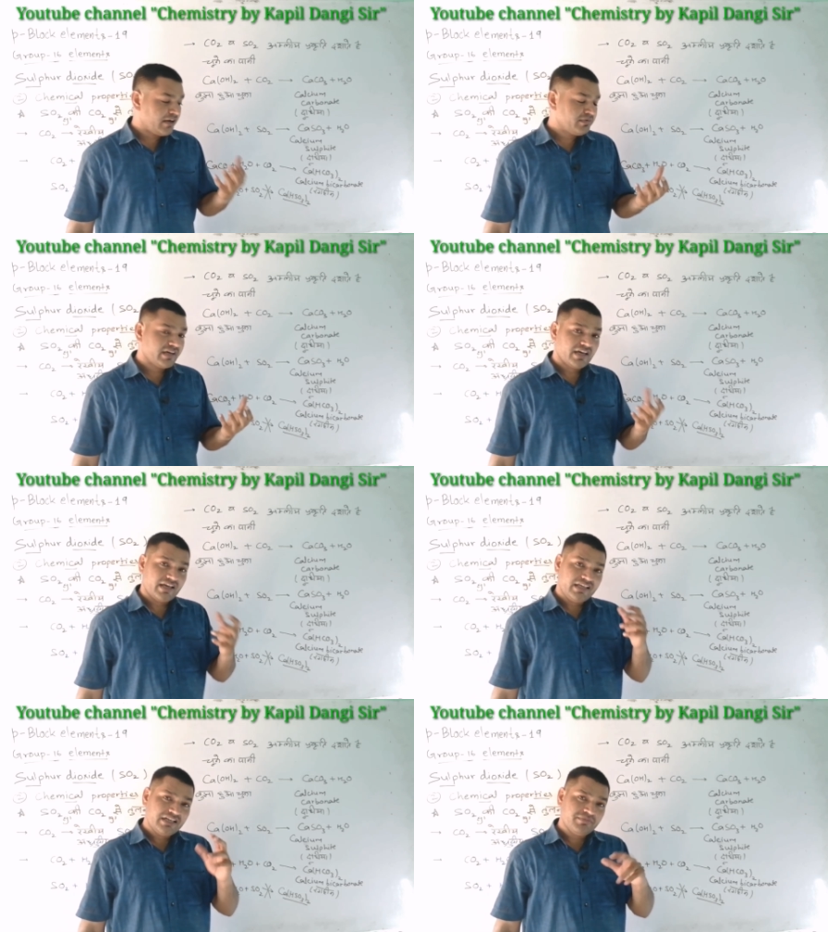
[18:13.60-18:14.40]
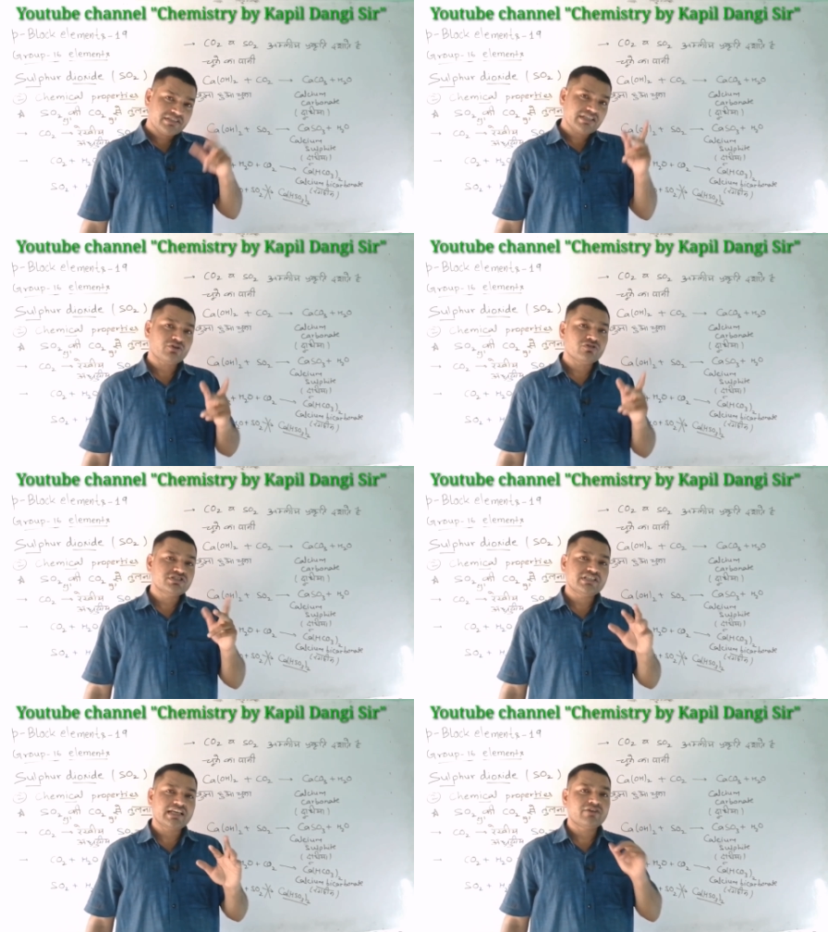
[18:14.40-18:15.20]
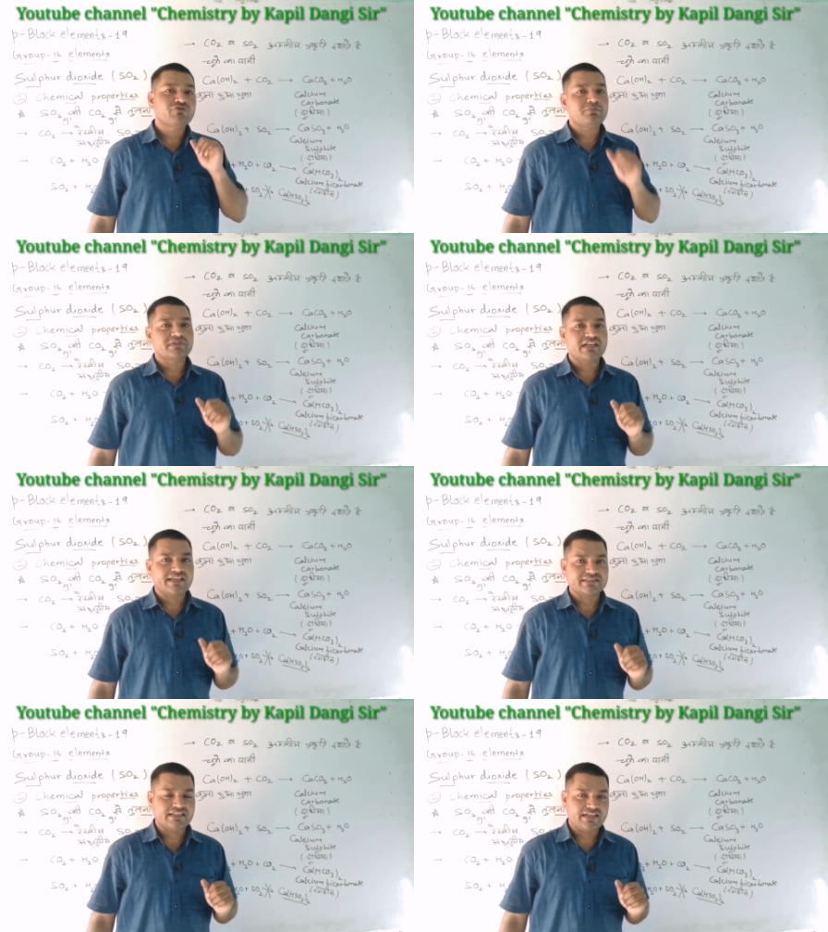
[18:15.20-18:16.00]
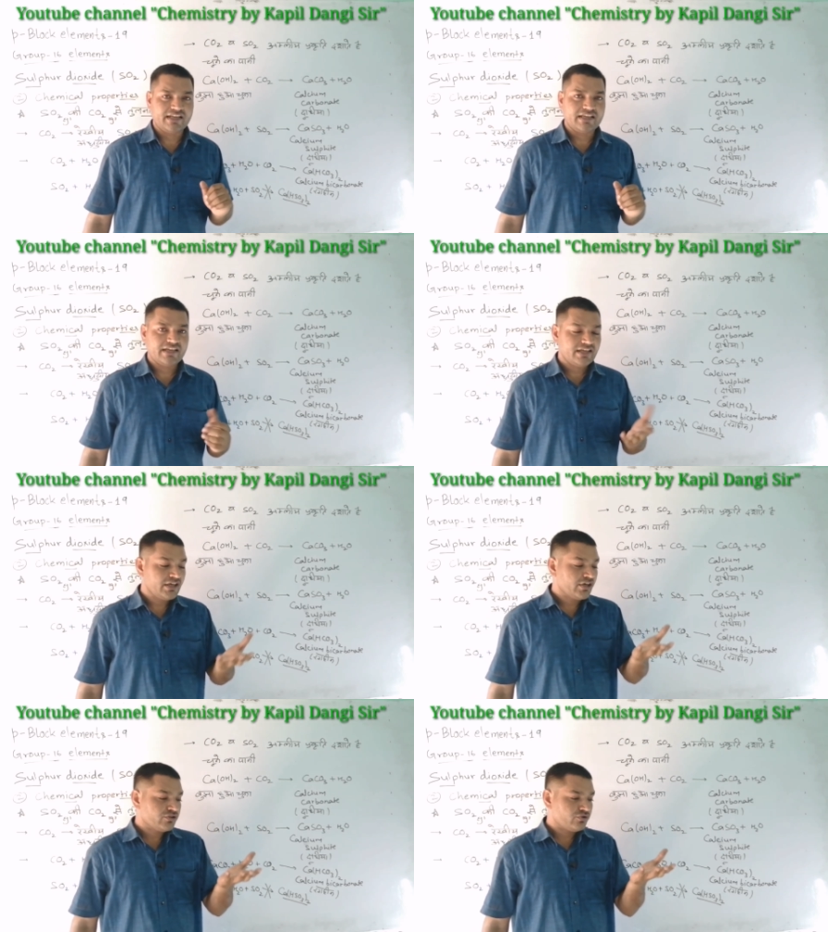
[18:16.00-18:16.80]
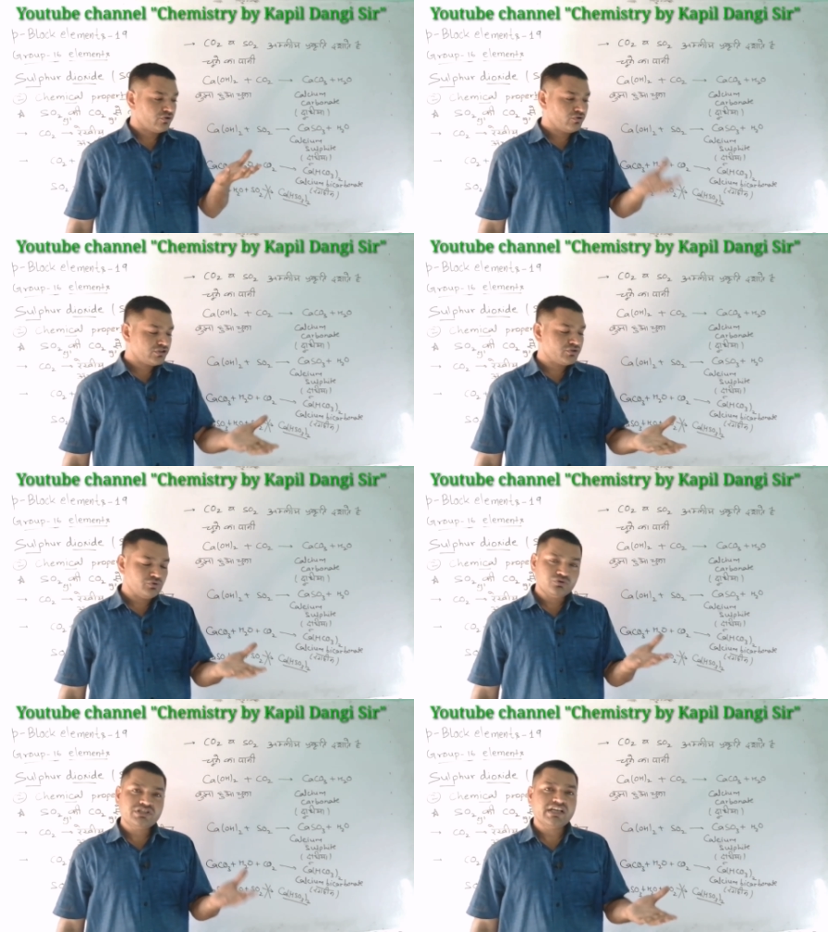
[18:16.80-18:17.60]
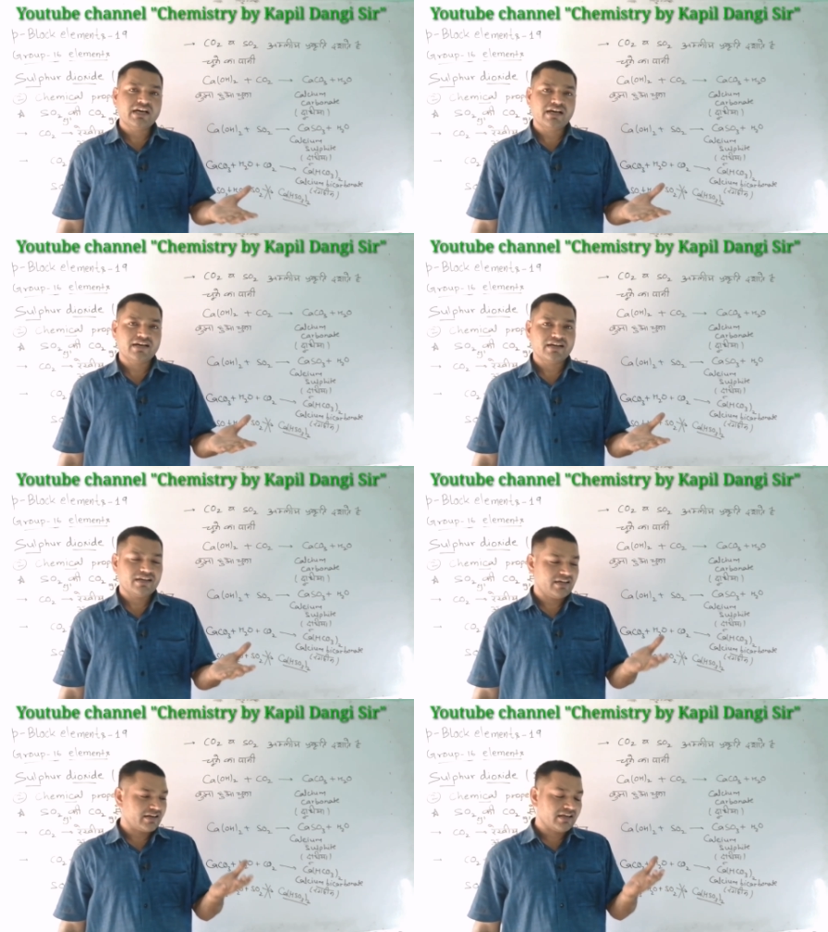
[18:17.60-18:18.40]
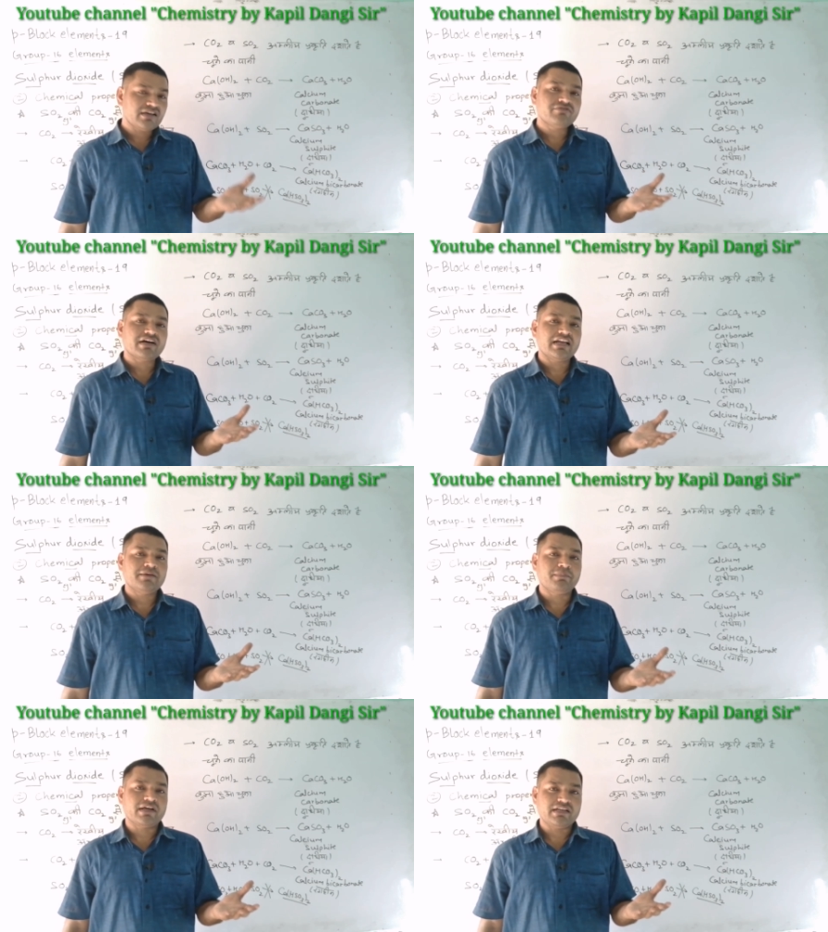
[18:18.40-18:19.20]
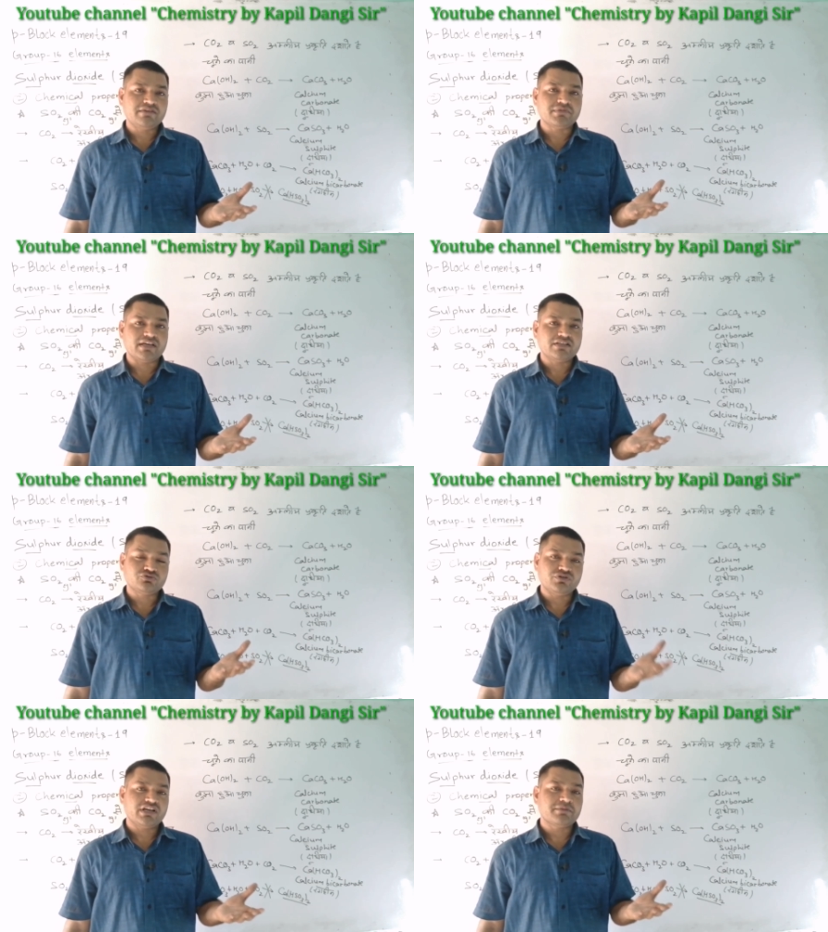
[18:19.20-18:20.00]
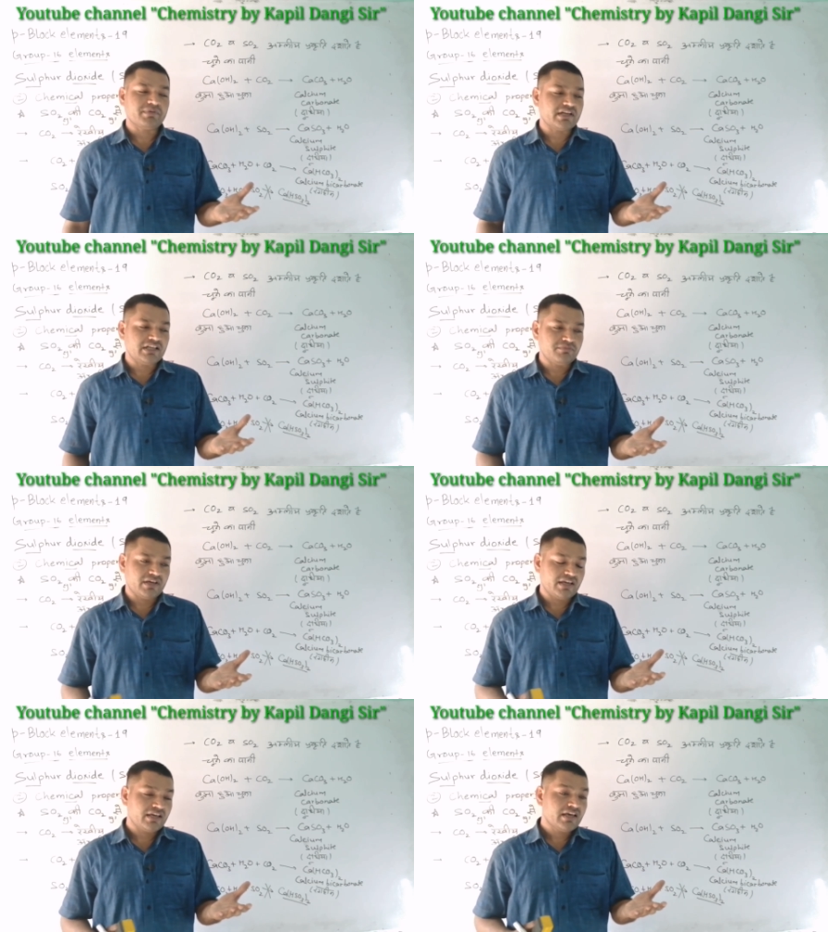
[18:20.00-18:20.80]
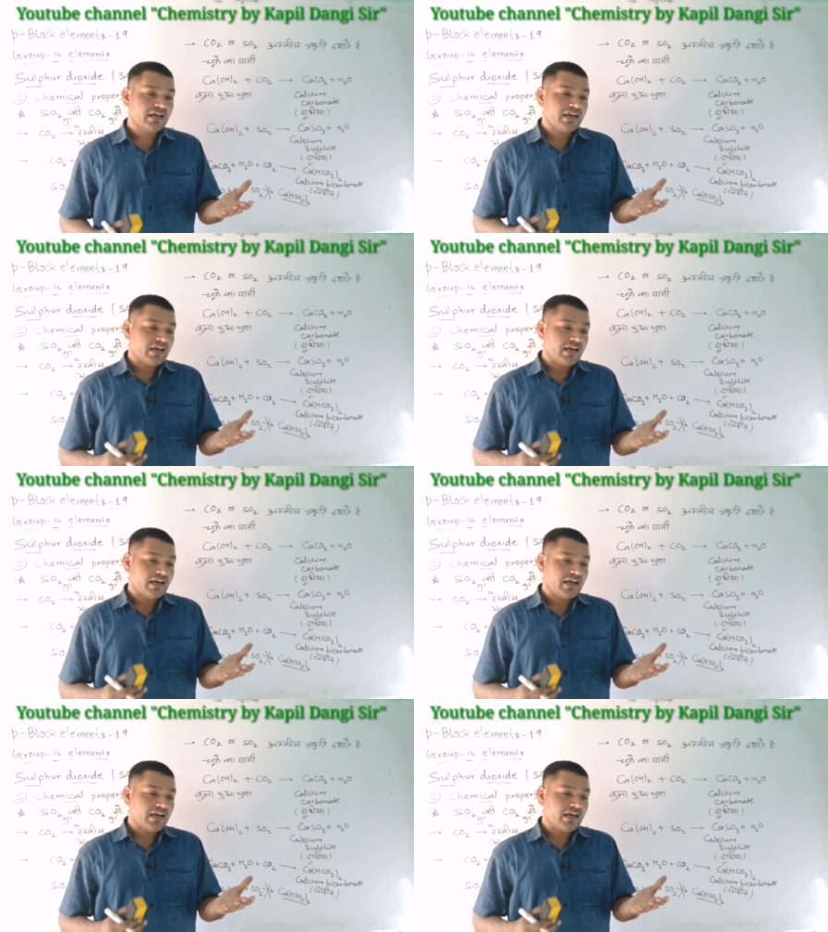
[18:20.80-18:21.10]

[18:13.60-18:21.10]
अब इनमें से कौन सी है वो पता कैसे करेंगे तो उस दूध या रंग वाले पानी में चूने के पानी में